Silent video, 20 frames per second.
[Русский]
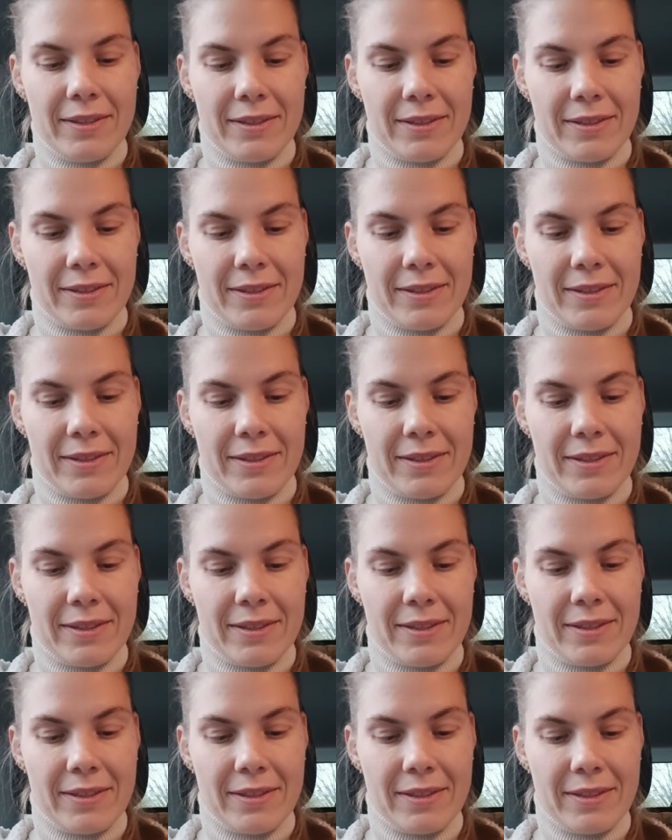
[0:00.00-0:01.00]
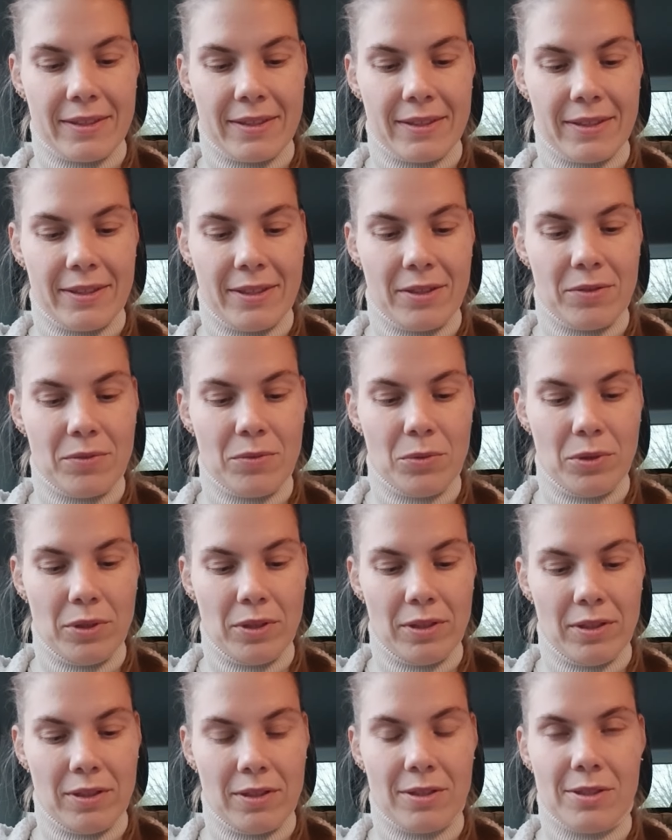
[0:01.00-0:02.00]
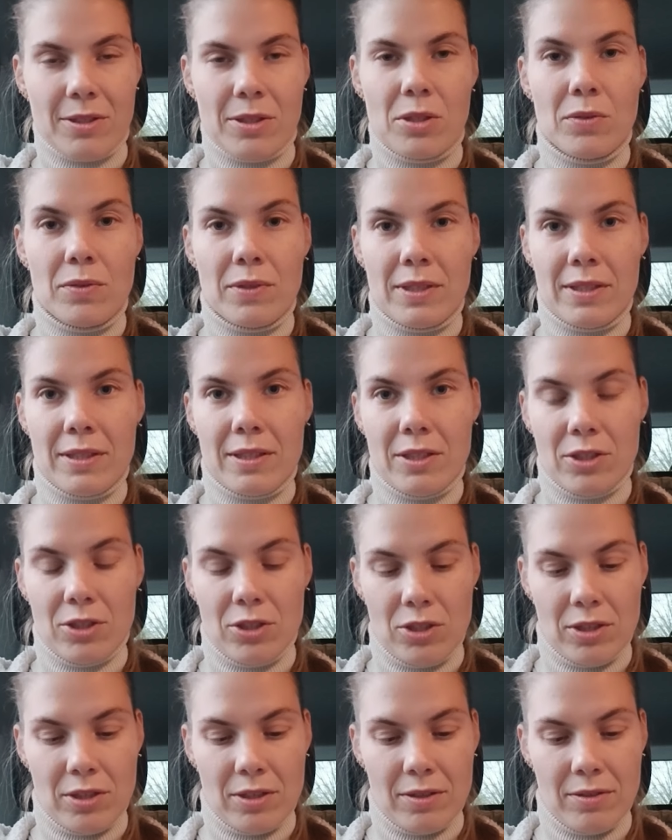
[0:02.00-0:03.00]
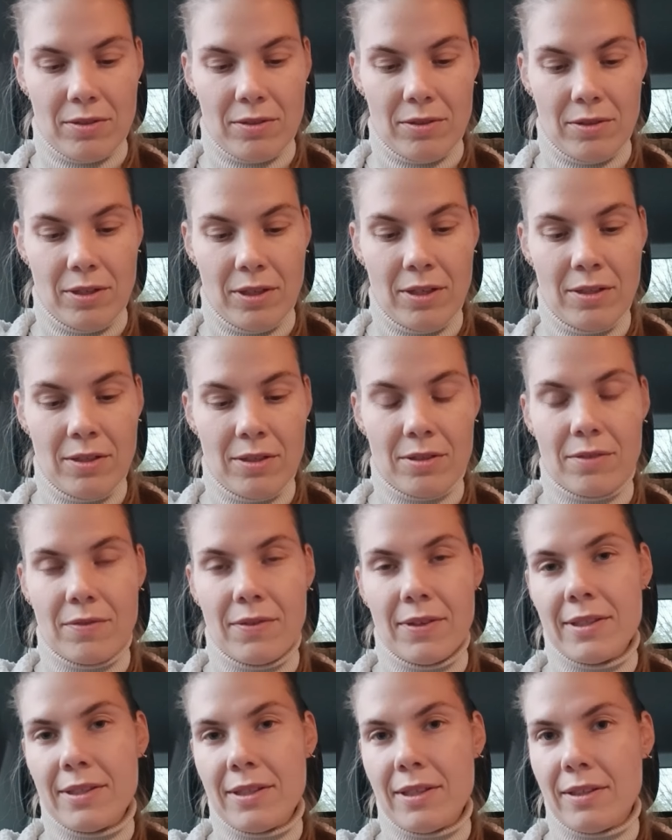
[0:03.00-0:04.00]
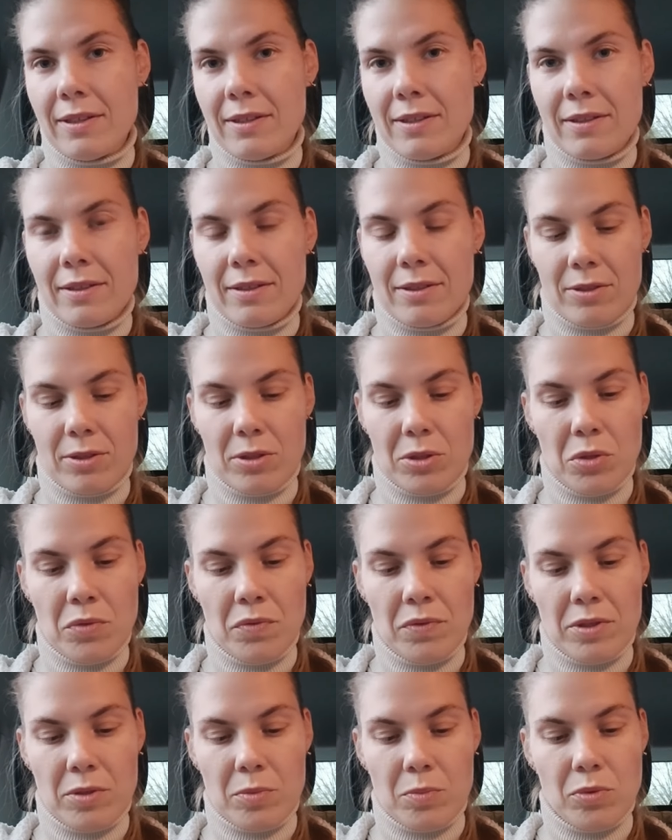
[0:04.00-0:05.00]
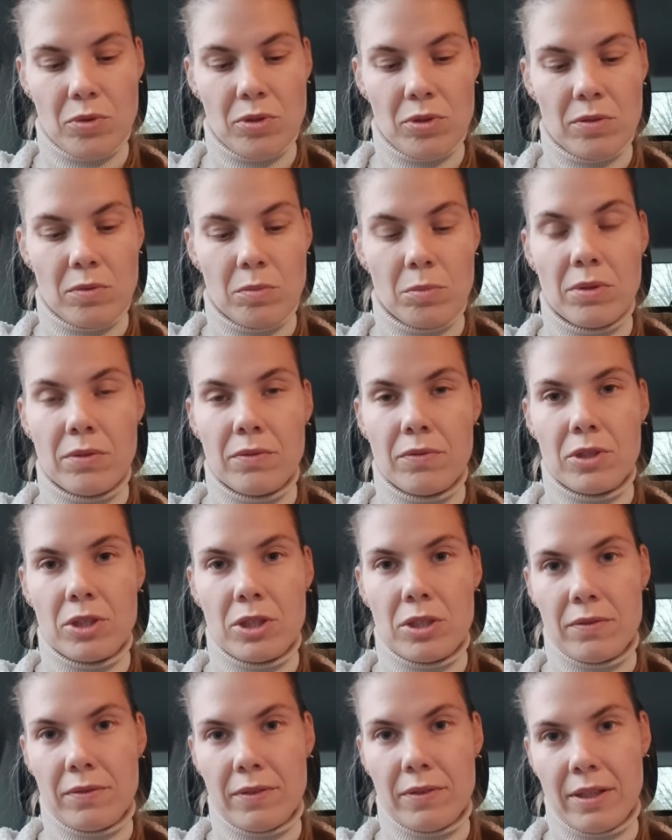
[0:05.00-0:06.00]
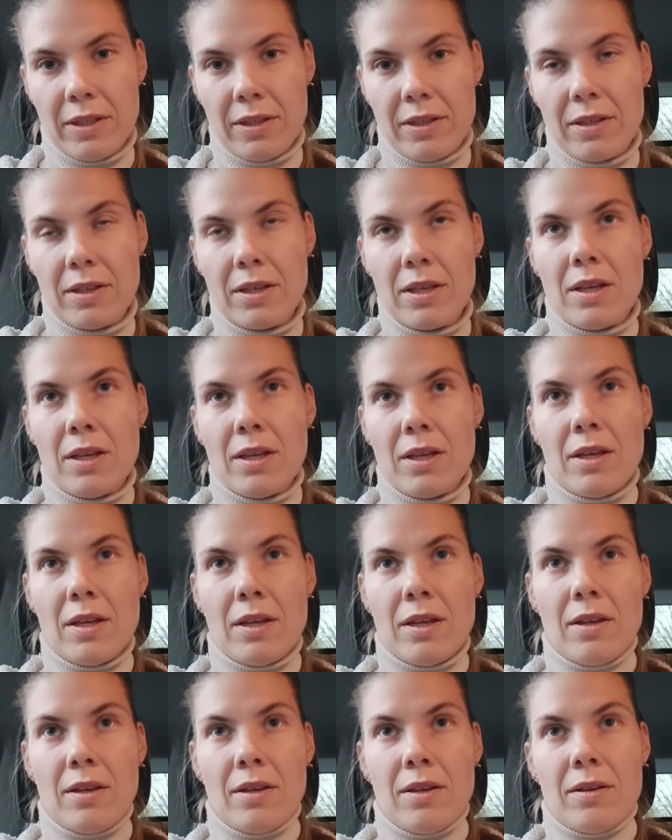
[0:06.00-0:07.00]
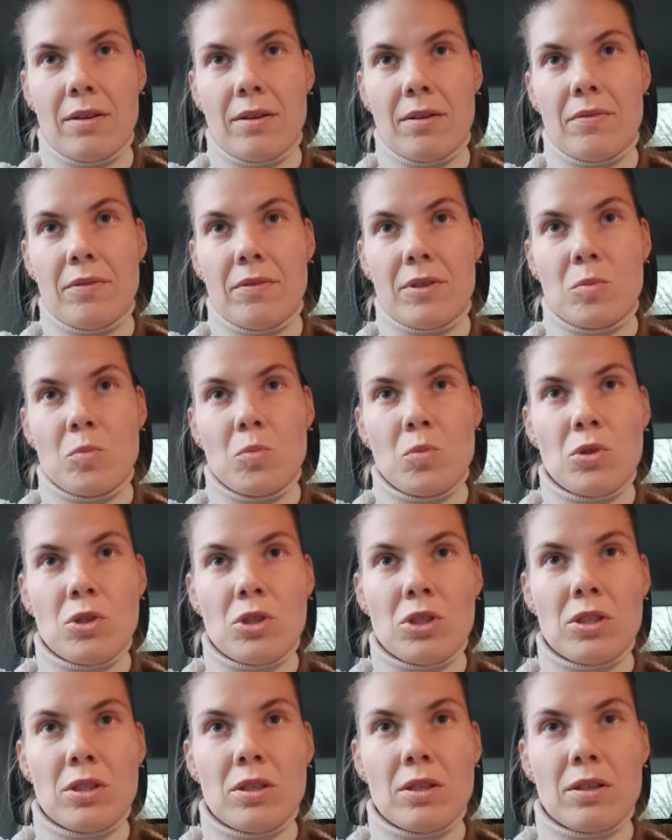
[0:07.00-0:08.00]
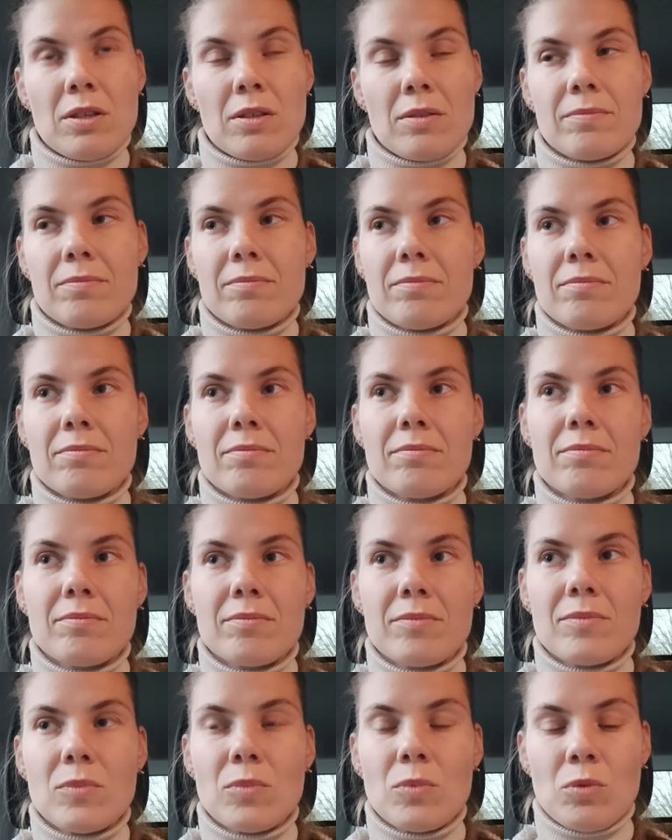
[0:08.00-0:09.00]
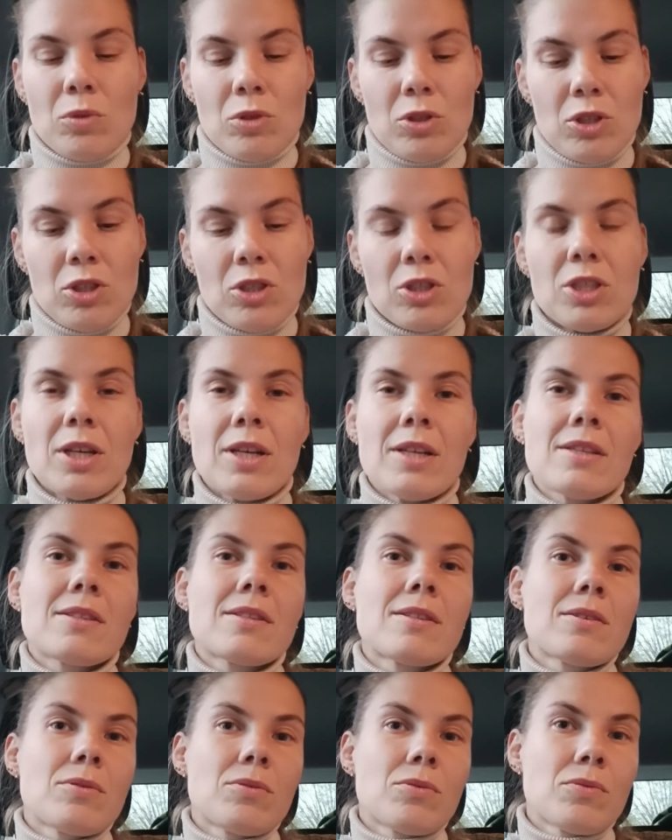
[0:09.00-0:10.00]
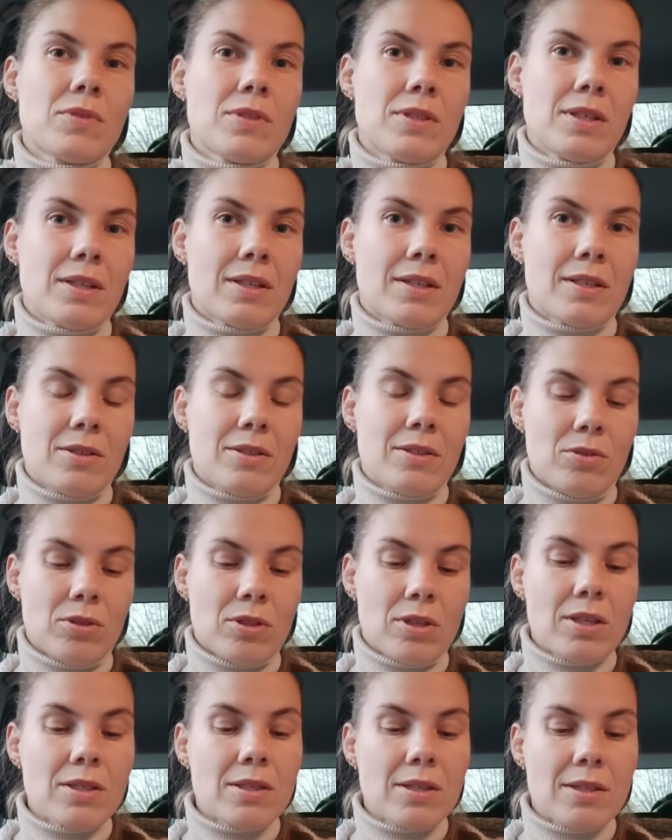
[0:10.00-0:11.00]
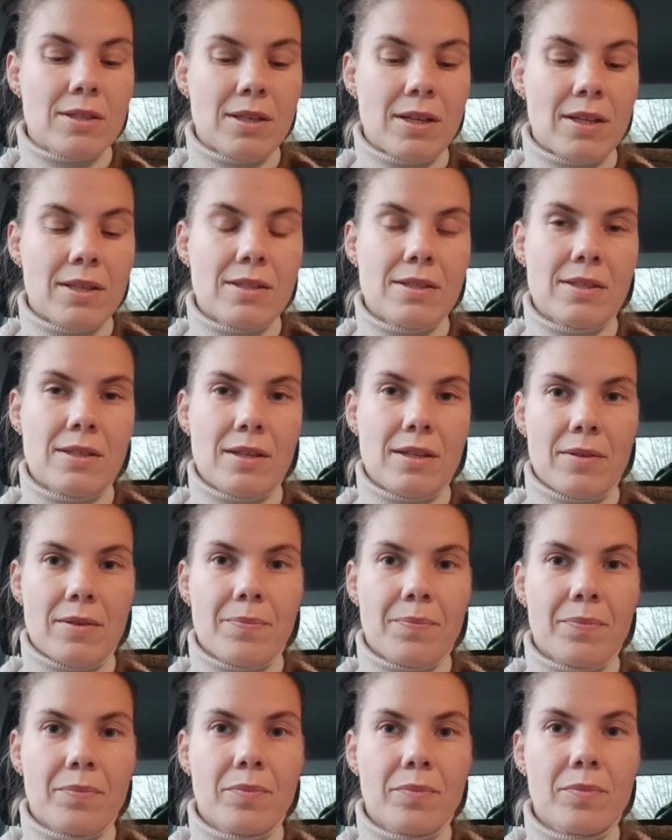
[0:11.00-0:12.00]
Так вот, слово «стич». Да, действительно, слово, используемое в вышивании. А, возможно, очень часто у всех идет ассоциация